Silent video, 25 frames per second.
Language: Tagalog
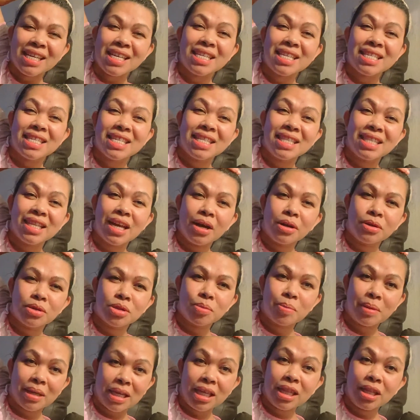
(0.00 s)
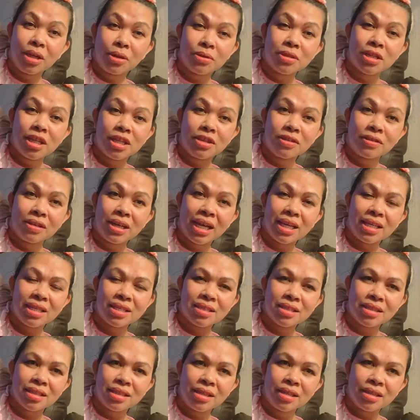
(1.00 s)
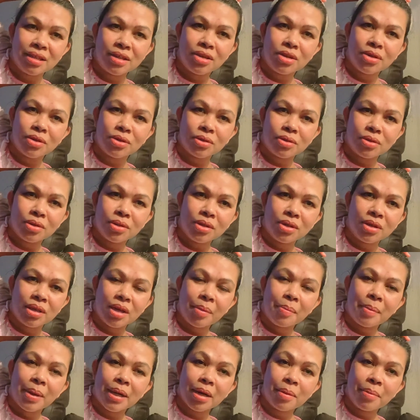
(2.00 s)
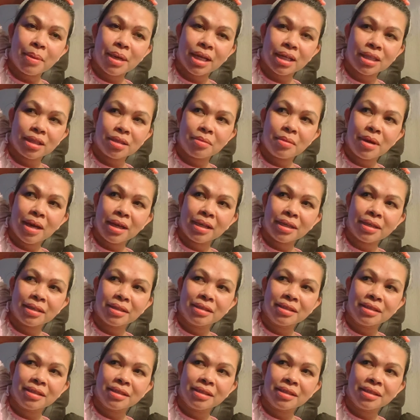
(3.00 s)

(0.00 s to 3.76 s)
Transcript: Is in the house. Pakita ko sa inyo, guys. Tapos? Para may katibayan.